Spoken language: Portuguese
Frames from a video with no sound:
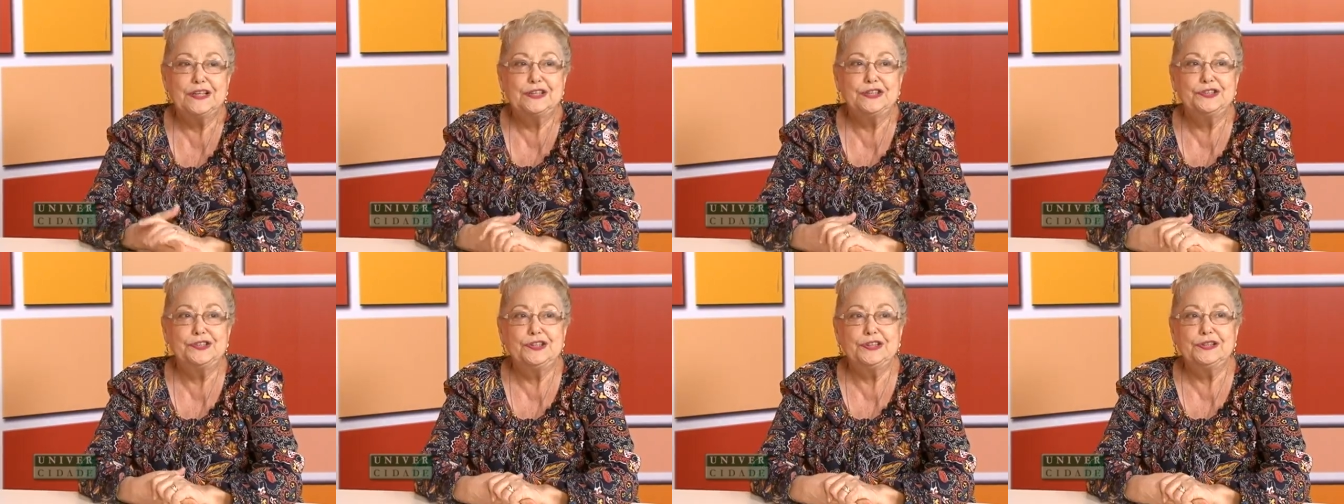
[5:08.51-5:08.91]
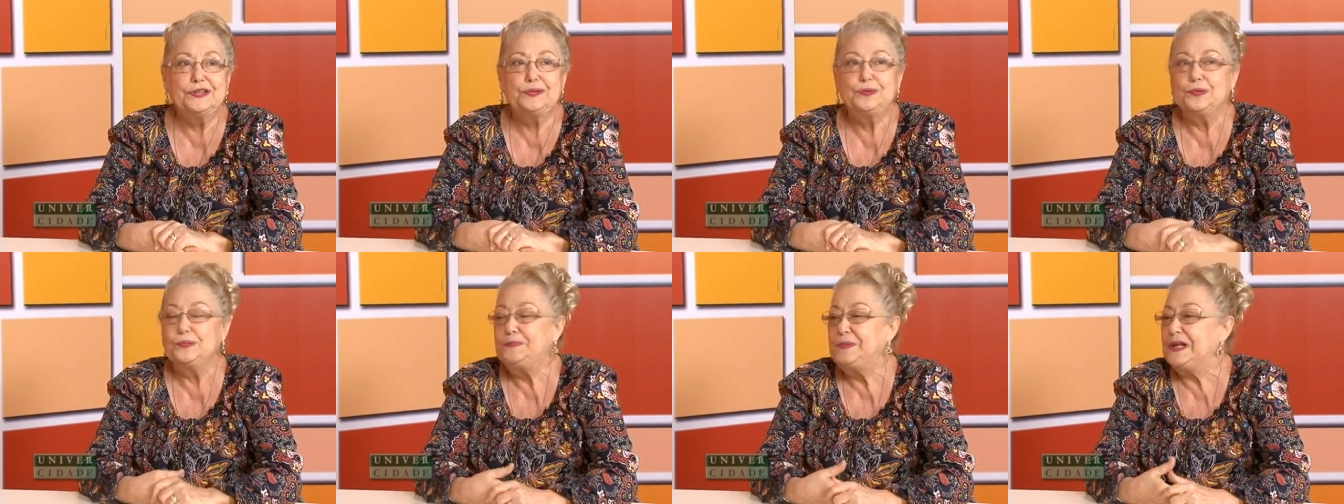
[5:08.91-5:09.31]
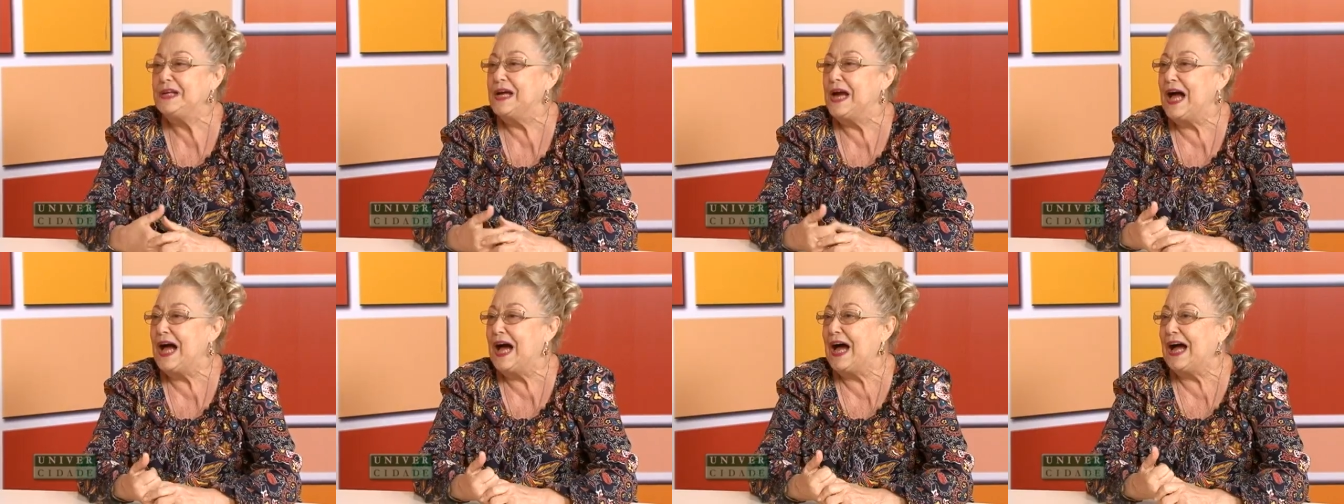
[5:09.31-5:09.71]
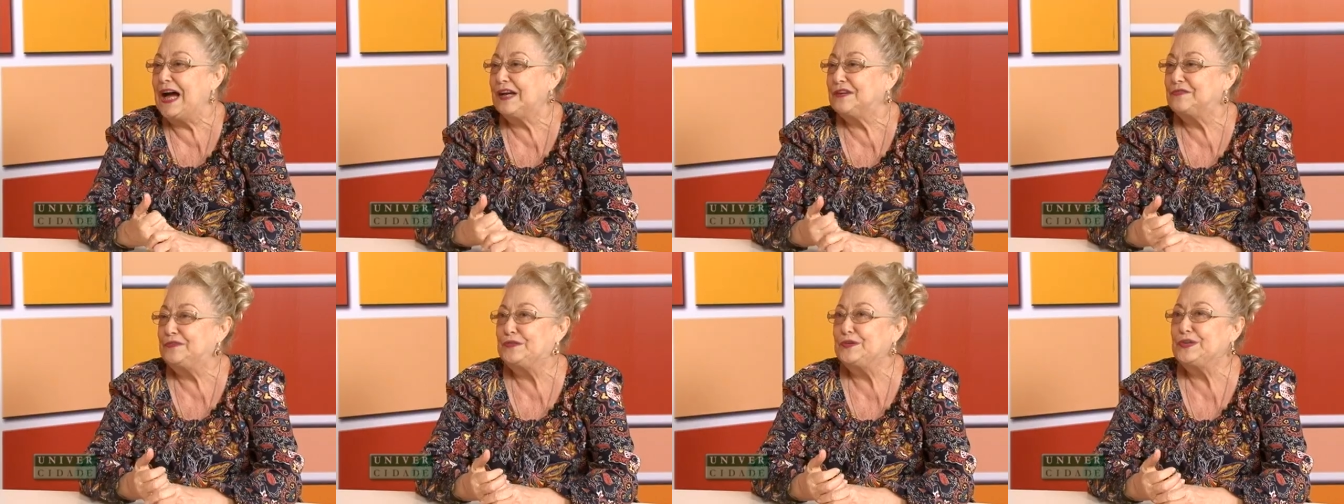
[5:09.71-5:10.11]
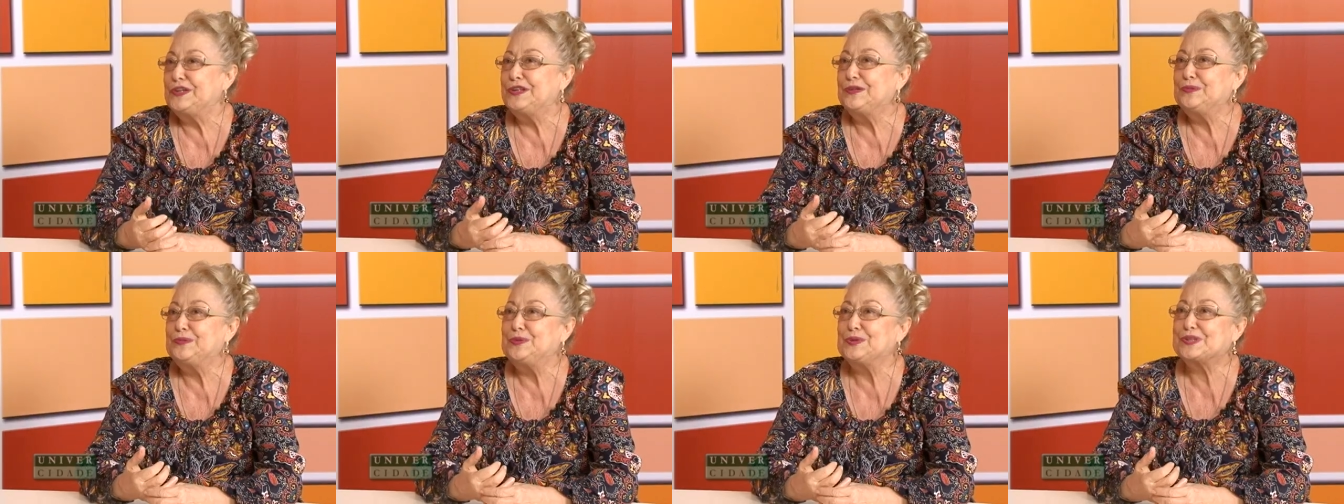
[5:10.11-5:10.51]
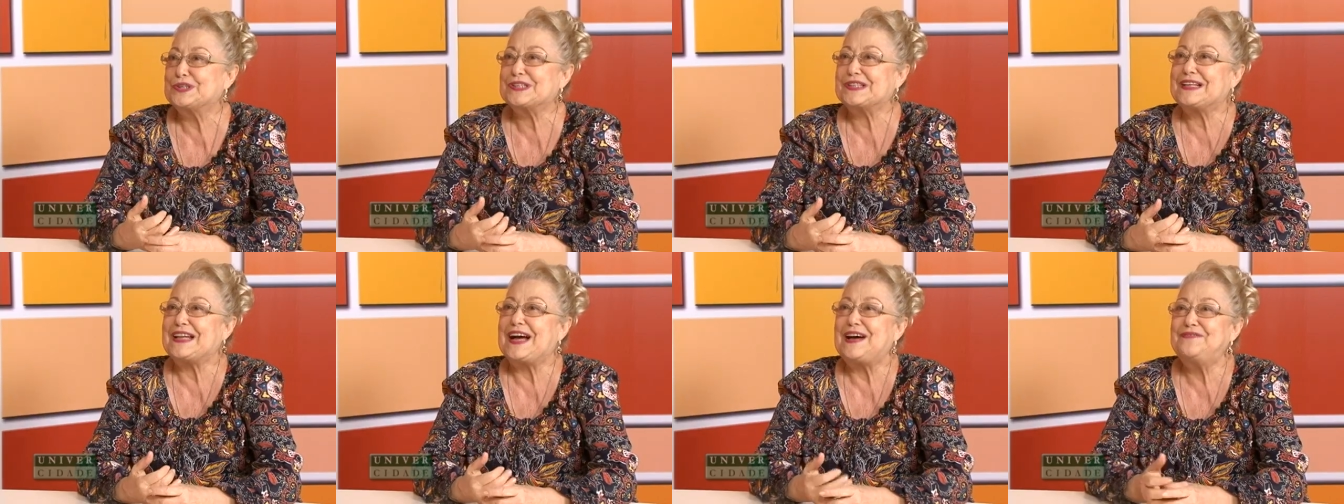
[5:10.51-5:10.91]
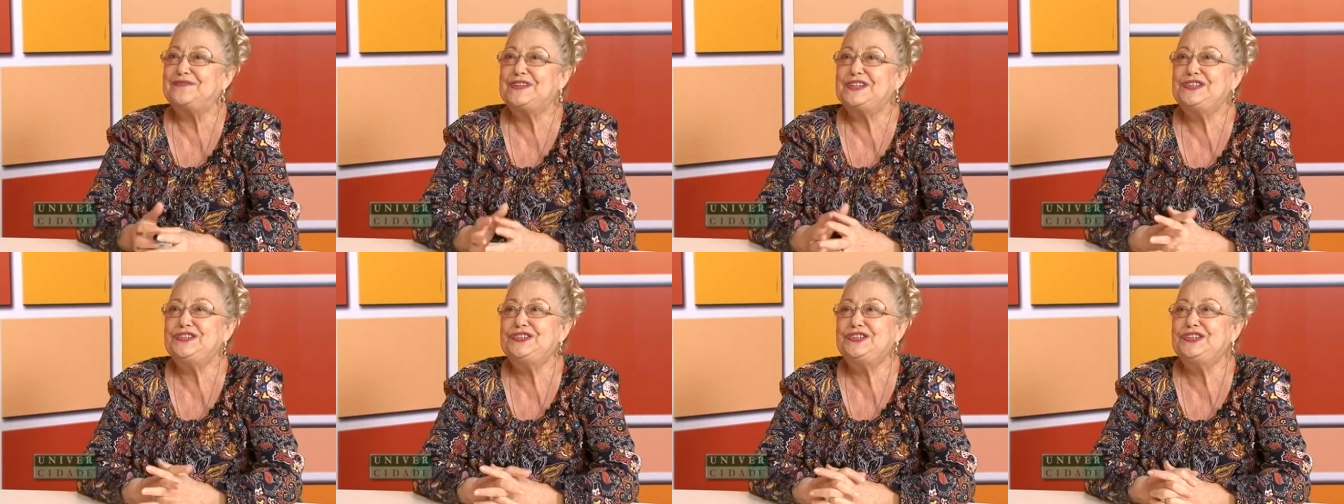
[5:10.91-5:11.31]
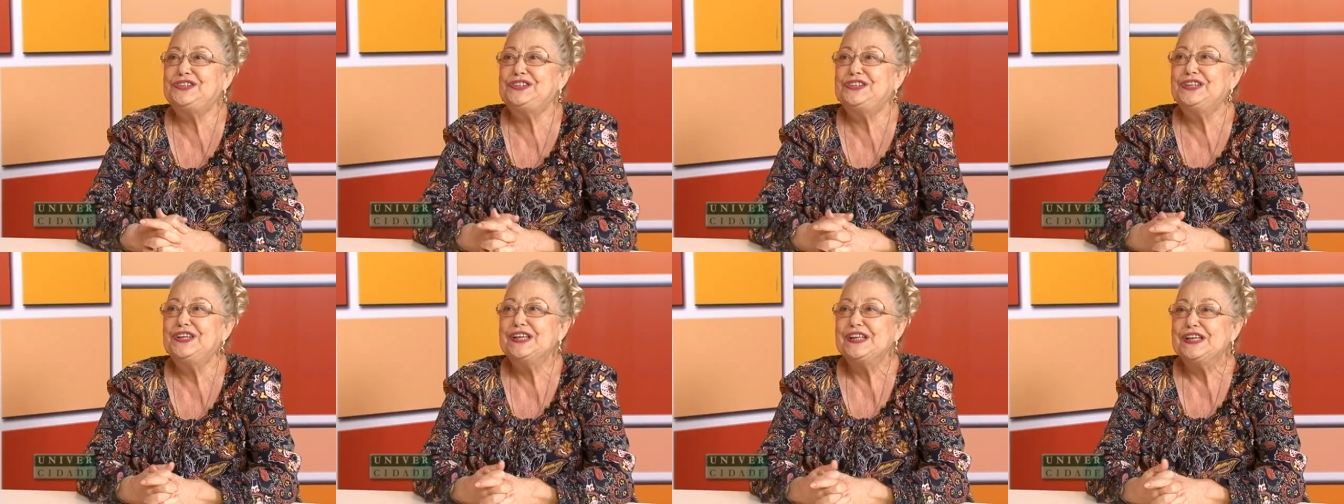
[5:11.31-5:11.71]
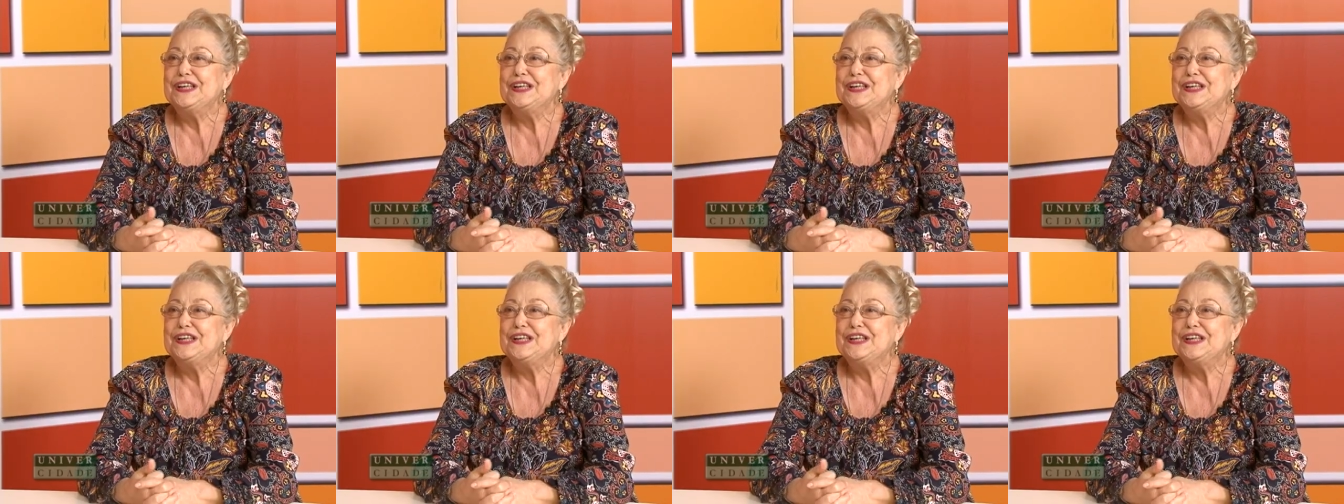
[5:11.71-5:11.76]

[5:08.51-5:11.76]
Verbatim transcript: de subir em árvore, gostava de,